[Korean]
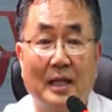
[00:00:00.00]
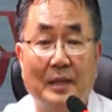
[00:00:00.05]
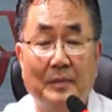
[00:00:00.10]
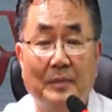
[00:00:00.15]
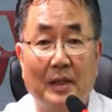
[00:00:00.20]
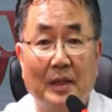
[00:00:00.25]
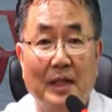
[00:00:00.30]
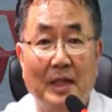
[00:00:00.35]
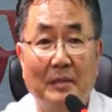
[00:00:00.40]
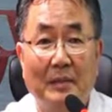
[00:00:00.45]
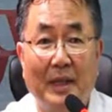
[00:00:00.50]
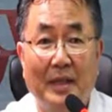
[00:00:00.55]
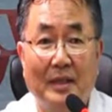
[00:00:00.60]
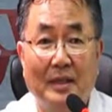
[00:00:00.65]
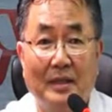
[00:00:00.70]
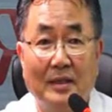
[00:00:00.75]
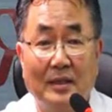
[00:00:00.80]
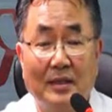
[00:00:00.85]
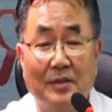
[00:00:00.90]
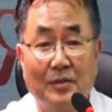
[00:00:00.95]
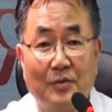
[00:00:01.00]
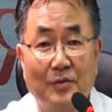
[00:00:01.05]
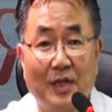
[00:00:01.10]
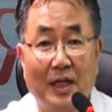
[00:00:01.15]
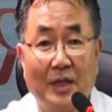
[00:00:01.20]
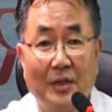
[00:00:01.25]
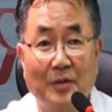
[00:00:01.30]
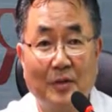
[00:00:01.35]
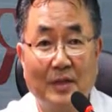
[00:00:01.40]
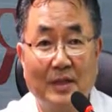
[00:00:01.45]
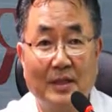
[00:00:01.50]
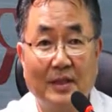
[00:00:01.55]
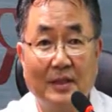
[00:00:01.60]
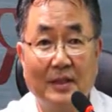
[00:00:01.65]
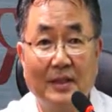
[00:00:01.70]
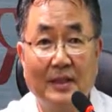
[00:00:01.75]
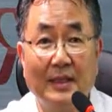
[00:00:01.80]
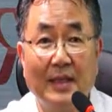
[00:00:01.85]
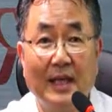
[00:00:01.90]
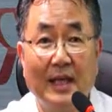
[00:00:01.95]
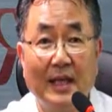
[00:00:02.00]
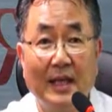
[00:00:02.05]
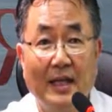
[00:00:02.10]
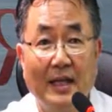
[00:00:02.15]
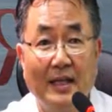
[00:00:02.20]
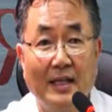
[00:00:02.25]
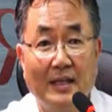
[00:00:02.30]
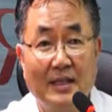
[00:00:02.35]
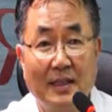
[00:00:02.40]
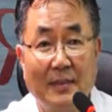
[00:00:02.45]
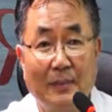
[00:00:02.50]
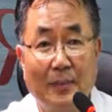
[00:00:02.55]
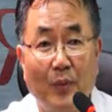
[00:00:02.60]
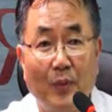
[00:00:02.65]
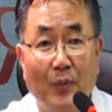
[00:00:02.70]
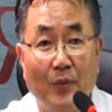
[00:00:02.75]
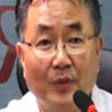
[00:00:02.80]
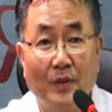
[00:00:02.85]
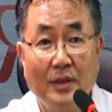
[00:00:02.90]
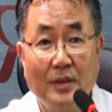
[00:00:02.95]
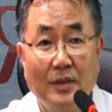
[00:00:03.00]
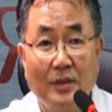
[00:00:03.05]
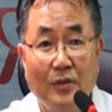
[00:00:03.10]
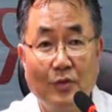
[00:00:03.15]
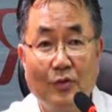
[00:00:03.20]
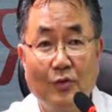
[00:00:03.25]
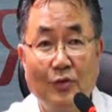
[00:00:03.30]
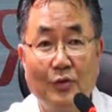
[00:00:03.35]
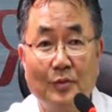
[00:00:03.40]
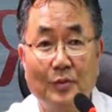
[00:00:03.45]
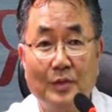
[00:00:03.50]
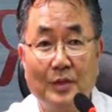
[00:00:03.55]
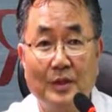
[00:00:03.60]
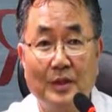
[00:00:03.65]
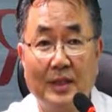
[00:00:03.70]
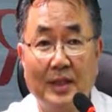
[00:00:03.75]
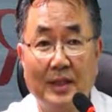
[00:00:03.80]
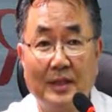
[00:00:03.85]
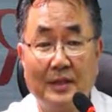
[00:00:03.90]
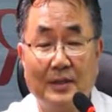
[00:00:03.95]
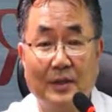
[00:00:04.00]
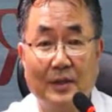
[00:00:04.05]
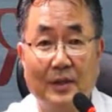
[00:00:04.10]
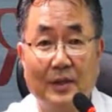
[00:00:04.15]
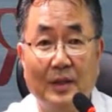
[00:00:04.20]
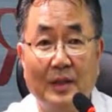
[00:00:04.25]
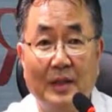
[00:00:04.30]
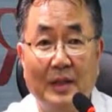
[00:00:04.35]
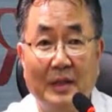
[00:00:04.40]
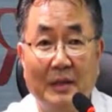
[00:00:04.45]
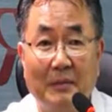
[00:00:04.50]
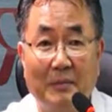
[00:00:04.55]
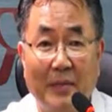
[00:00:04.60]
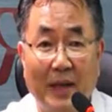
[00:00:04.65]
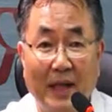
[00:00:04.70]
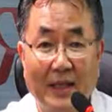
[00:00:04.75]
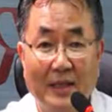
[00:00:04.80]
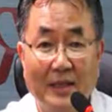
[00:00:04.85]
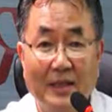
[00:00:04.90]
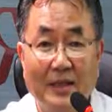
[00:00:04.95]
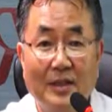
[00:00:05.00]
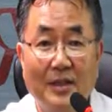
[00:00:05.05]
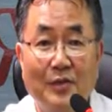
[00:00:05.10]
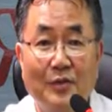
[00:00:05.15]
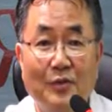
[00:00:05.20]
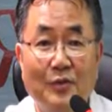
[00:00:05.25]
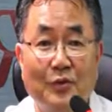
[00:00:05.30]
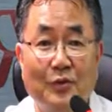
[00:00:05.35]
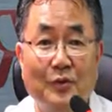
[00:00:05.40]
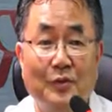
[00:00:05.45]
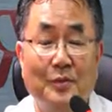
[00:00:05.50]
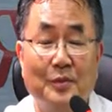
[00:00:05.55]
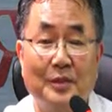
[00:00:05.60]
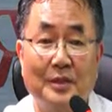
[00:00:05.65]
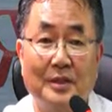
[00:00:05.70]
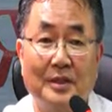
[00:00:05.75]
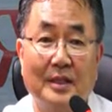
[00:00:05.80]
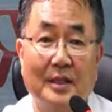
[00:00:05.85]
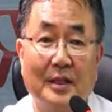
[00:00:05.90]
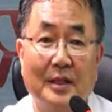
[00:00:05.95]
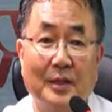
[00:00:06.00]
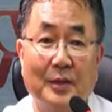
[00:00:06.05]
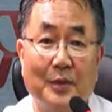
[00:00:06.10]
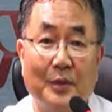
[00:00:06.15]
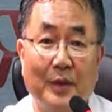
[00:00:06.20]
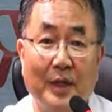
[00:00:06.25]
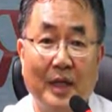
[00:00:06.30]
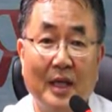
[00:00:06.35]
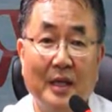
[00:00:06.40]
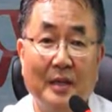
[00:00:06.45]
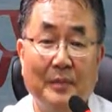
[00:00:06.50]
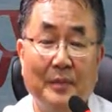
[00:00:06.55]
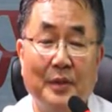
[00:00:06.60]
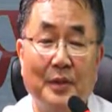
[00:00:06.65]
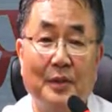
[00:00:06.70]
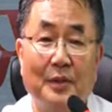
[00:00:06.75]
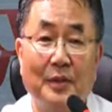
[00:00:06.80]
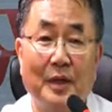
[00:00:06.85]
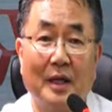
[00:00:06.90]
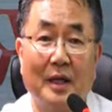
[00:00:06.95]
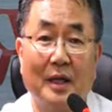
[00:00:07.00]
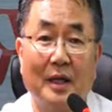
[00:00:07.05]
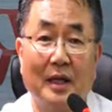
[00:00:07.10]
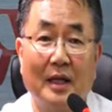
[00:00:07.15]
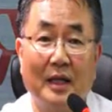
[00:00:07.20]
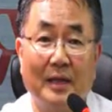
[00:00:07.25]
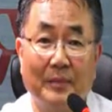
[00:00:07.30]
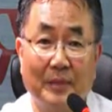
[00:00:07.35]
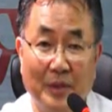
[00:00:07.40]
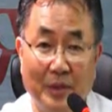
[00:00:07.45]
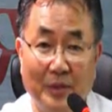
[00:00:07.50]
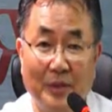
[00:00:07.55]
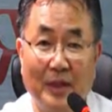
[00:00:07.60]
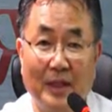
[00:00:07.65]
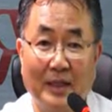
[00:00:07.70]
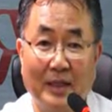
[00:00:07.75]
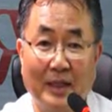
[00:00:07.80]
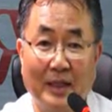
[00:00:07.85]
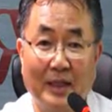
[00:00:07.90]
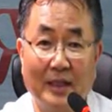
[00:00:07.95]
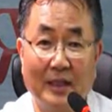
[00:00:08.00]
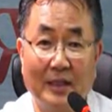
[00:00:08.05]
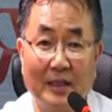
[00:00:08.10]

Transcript: 아름답게 만드는 기술을 하기 위해서는 이제 보는 유튜브 시대에서 만드는 유튜브 시대로의 변화가 필요하다고